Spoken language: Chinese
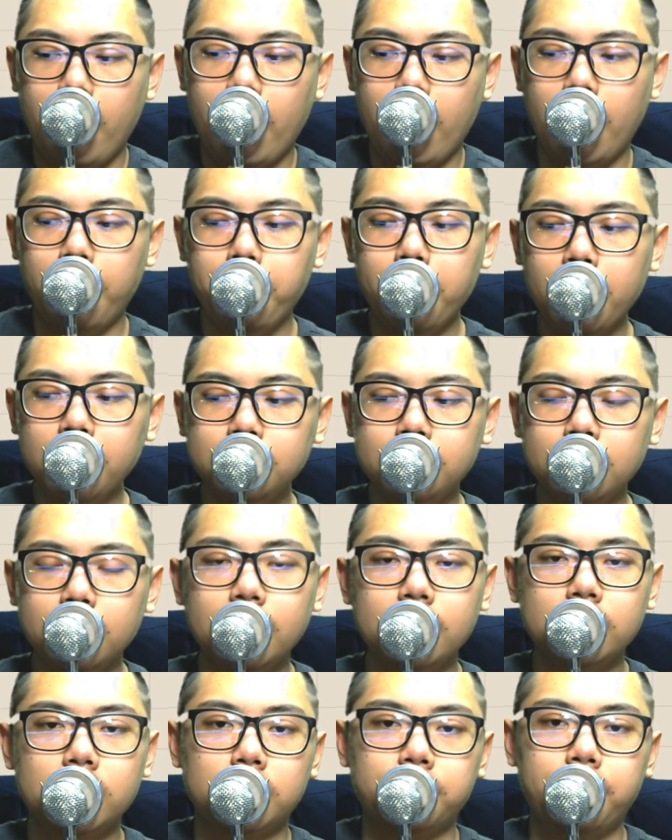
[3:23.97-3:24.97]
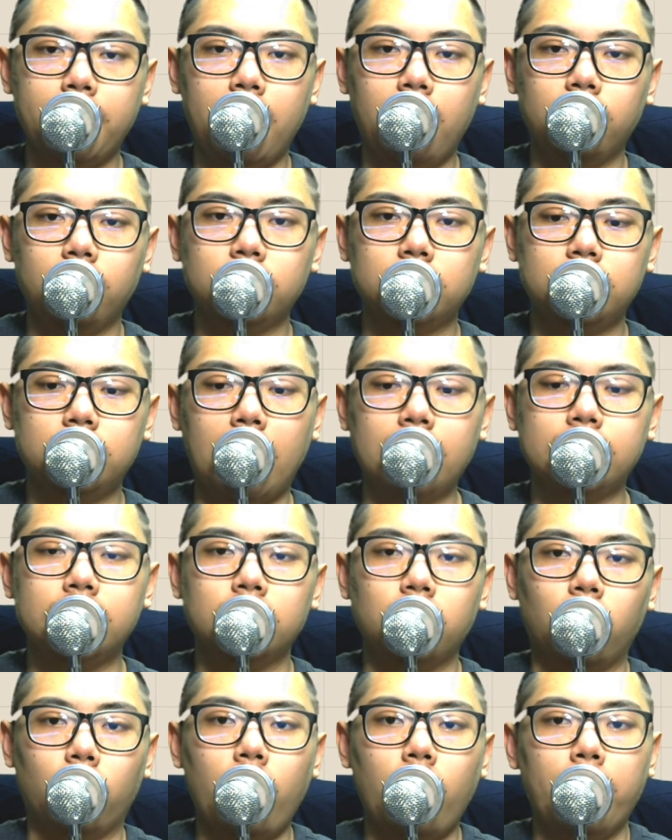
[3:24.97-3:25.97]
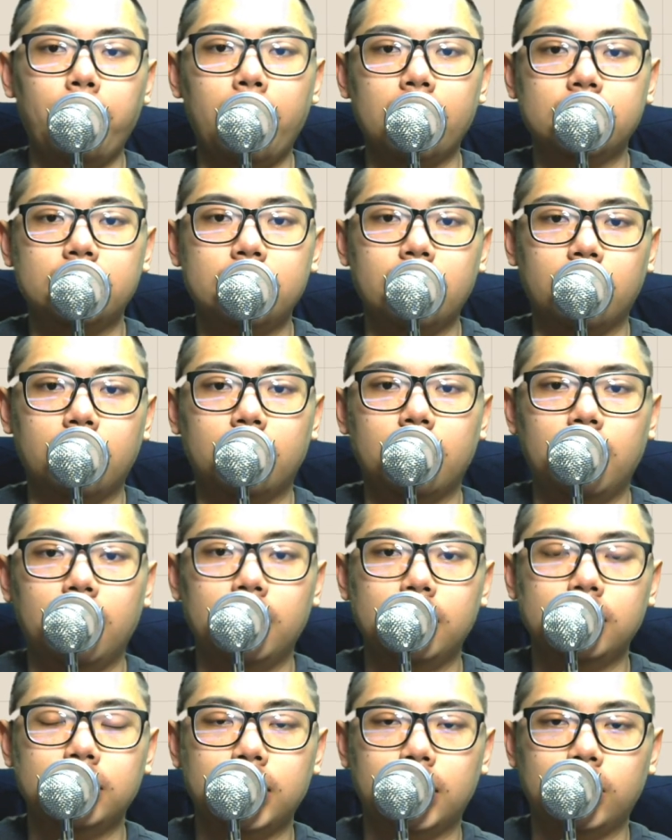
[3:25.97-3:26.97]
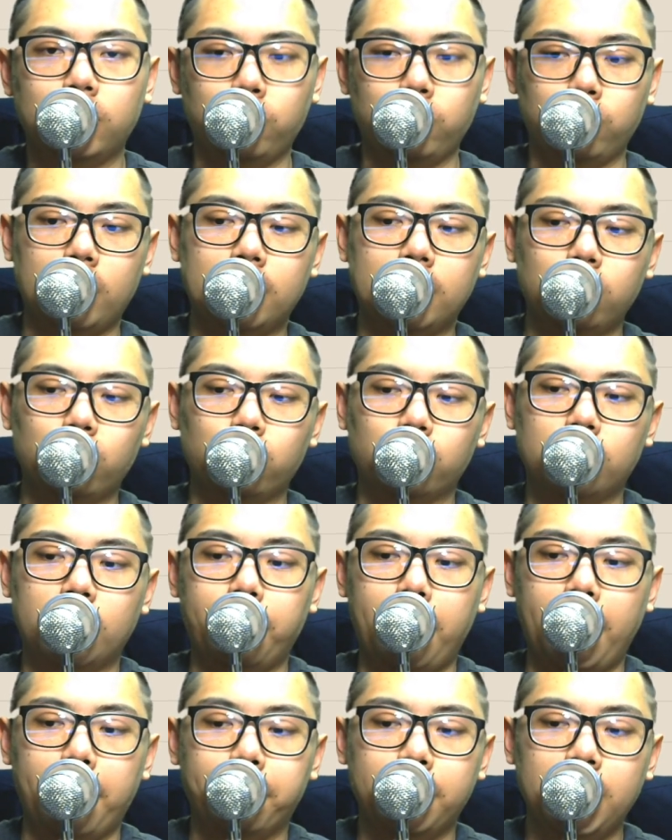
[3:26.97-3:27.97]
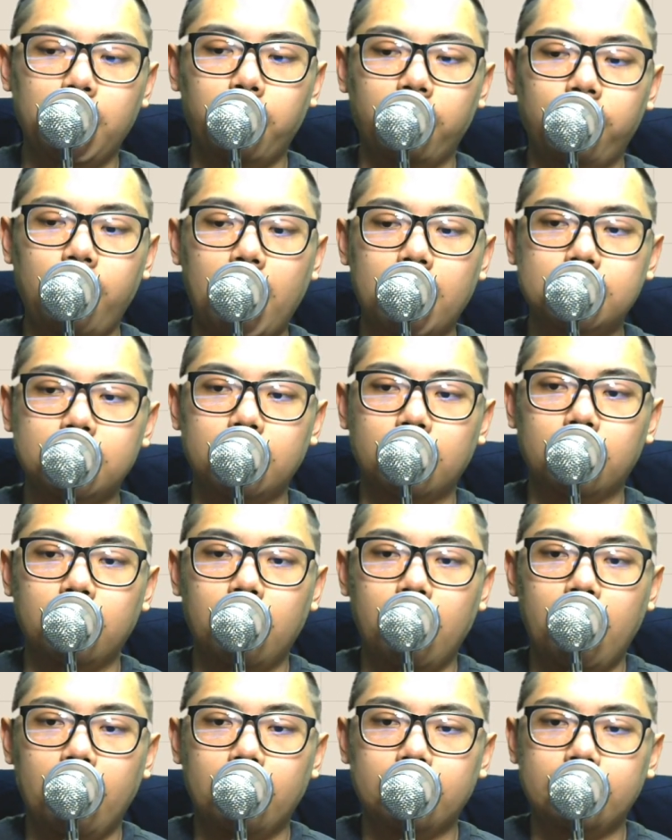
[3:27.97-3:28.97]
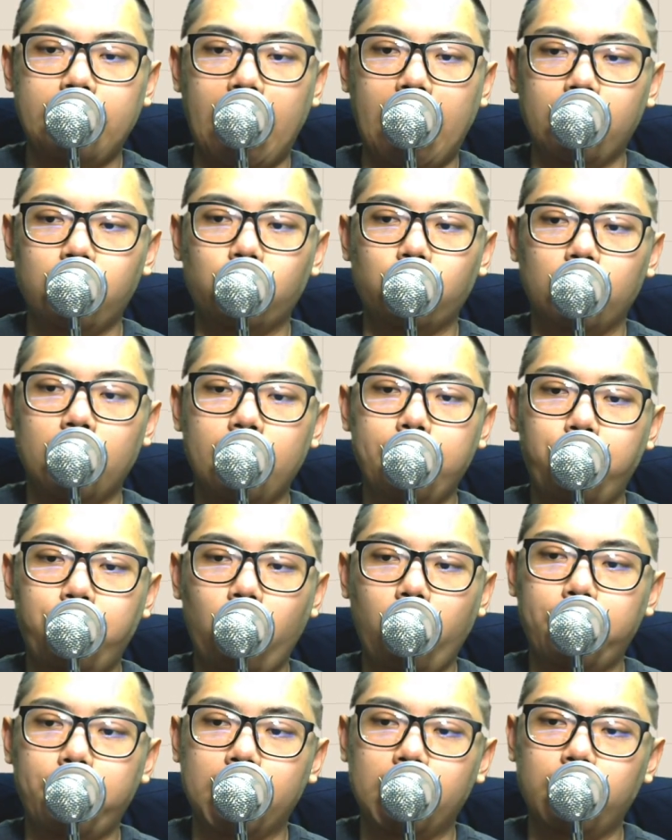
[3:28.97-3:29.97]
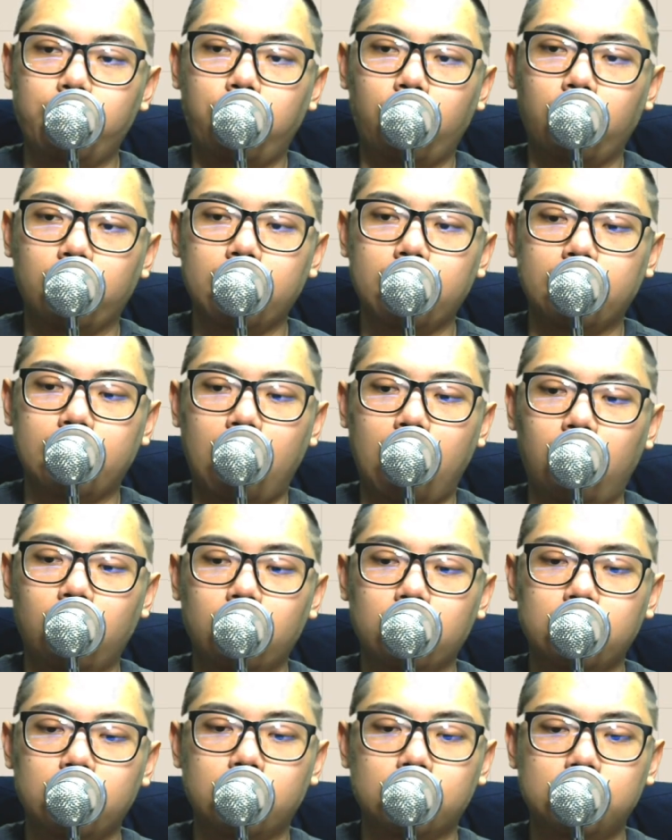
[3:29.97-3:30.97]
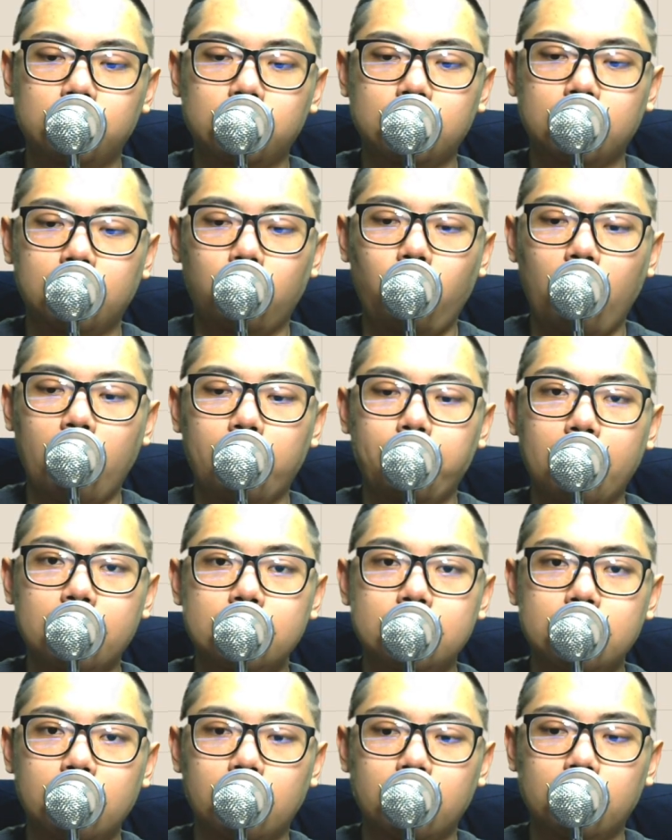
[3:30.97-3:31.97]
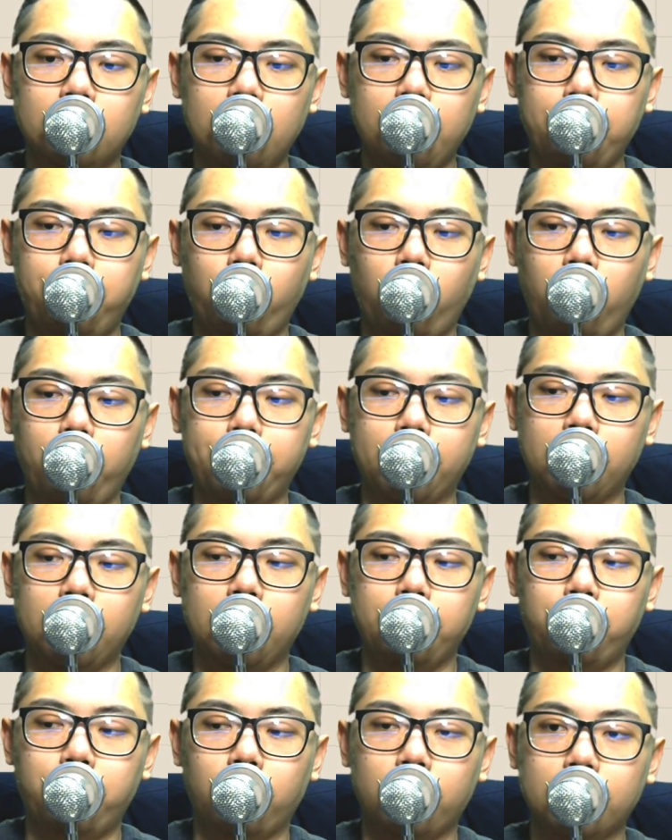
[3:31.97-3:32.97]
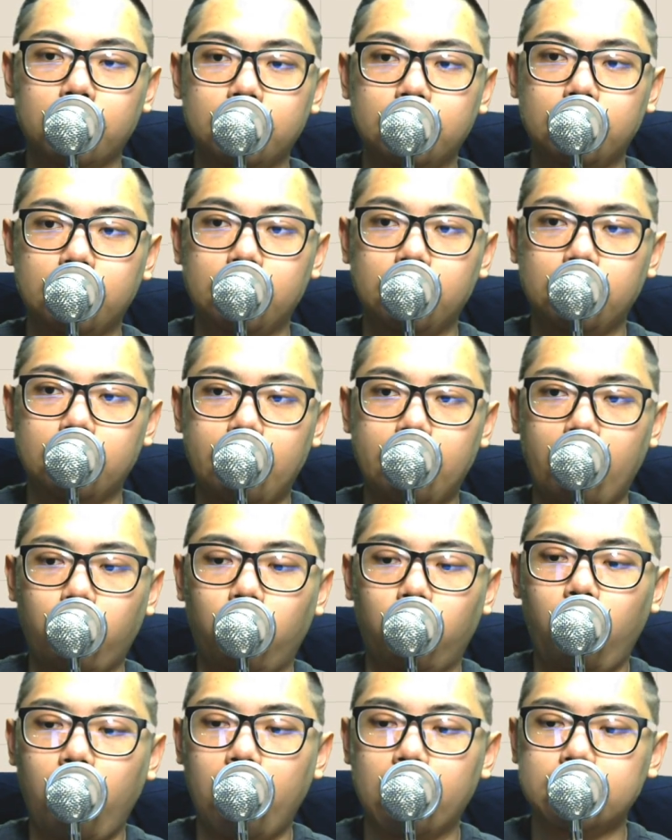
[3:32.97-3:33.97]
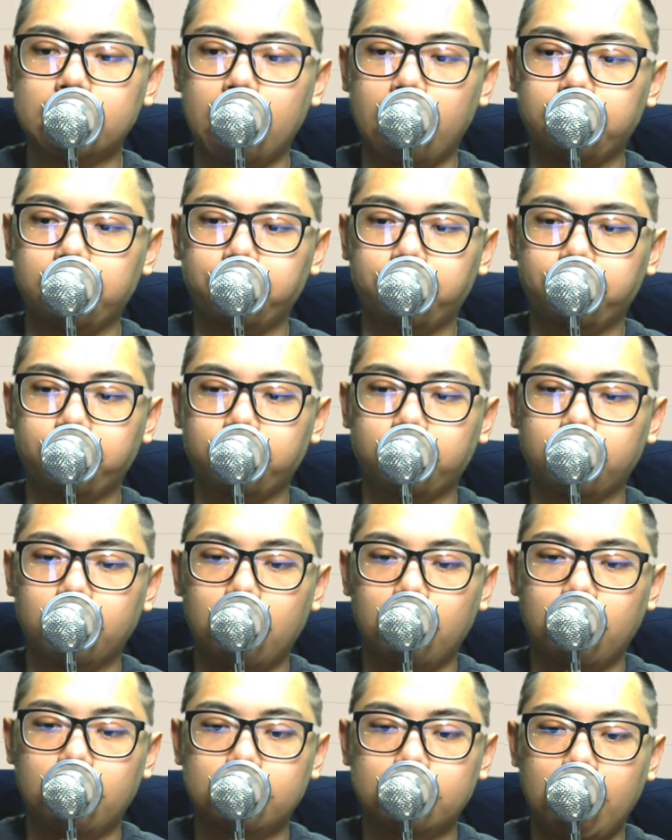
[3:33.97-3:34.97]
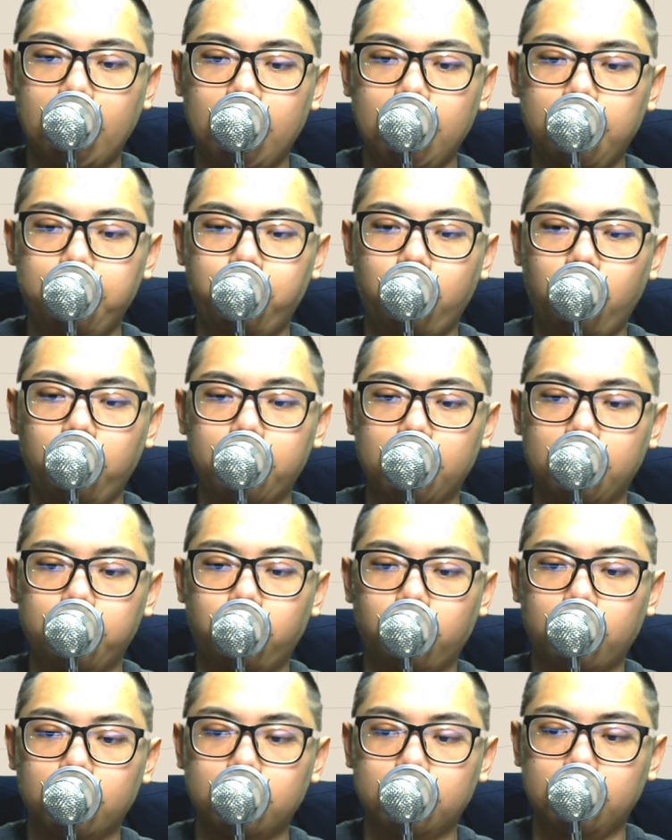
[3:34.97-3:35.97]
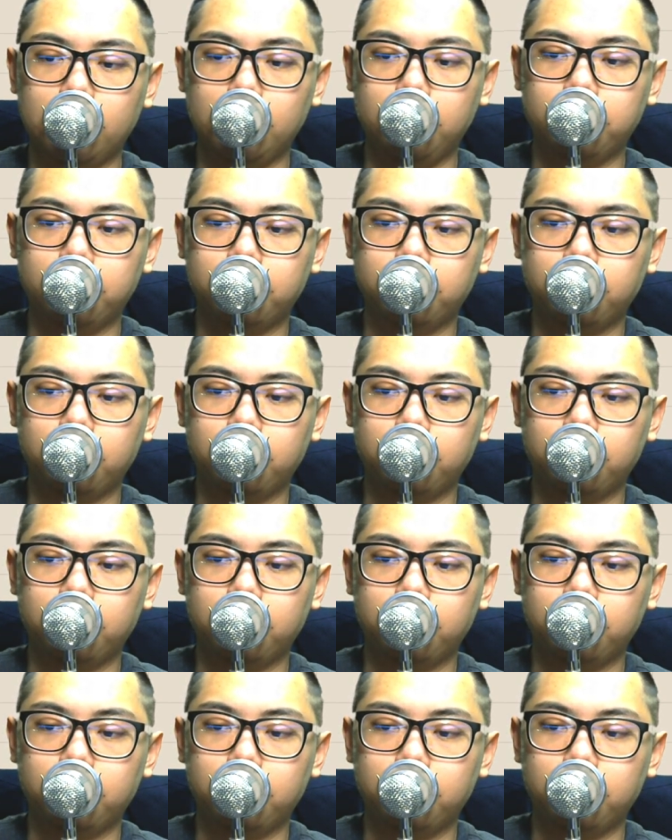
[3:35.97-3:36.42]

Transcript: M A C D 指标它是由快慢线跟这个柱状体组成嘛，你有没有发现？台股一波比一波更高，可是这个快慢线一波比一波更低。来，我画一下，它一波比一波更低。